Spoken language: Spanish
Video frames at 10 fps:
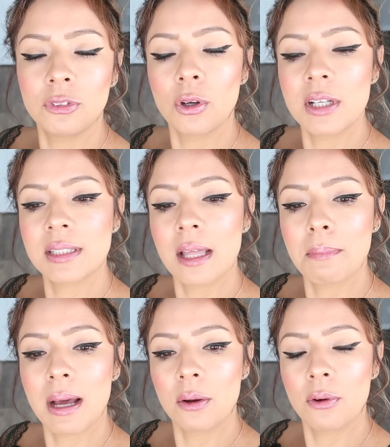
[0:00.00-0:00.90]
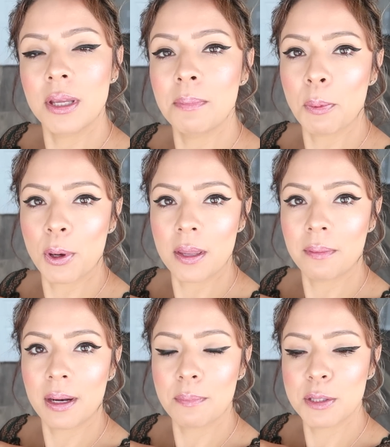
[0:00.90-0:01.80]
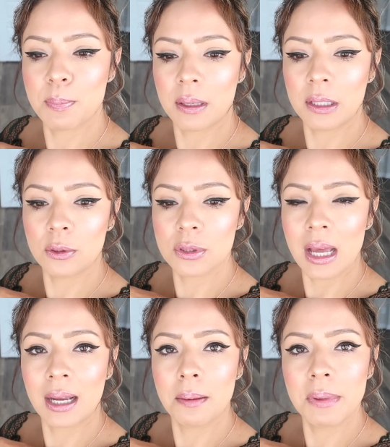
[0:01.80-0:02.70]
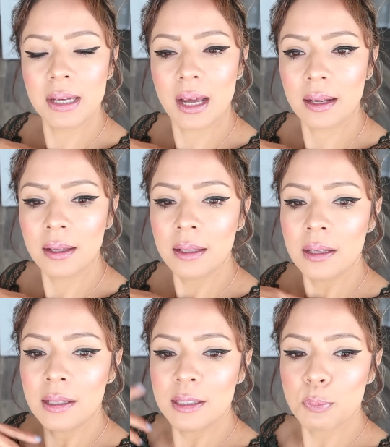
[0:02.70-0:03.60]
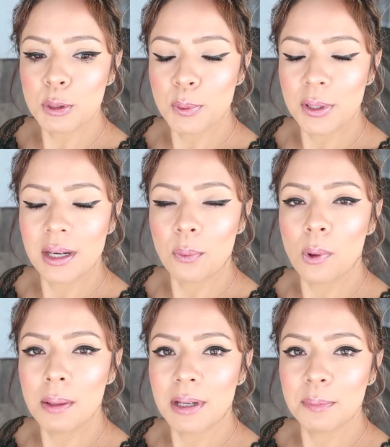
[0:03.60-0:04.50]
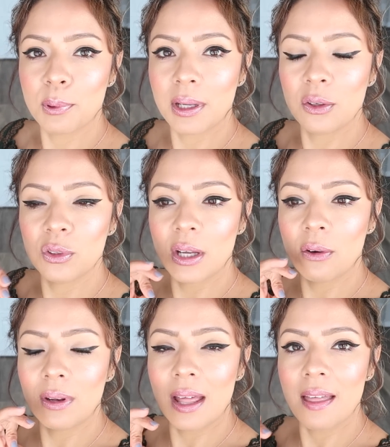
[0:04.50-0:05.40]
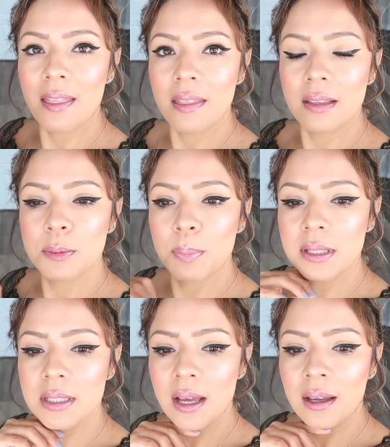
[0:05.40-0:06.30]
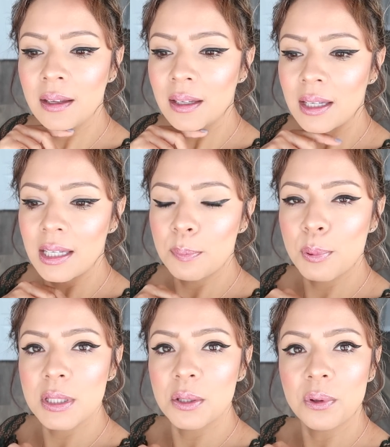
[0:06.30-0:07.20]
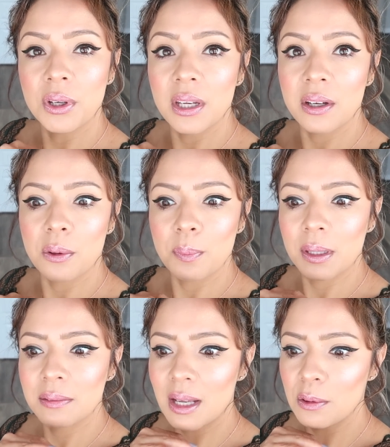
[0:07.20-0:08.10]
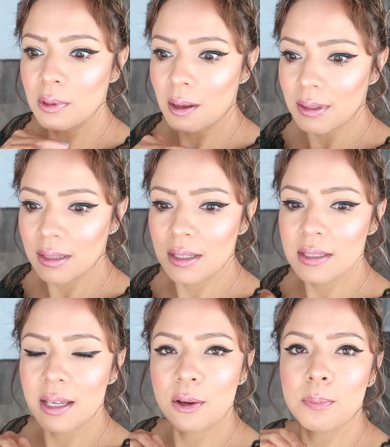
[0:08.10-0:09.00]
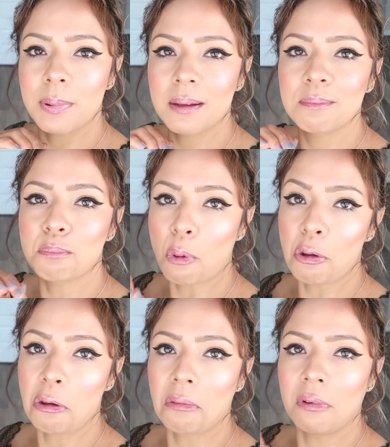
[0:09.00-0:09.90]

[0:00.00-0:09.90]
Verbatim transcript: no es tan malo y me voy a llevar a mis perritos a caminar. Después voy a ir a Walmart porque no tengo nada de despensa. Y pues si uno quiere comer saludable tienes que comprar pollo.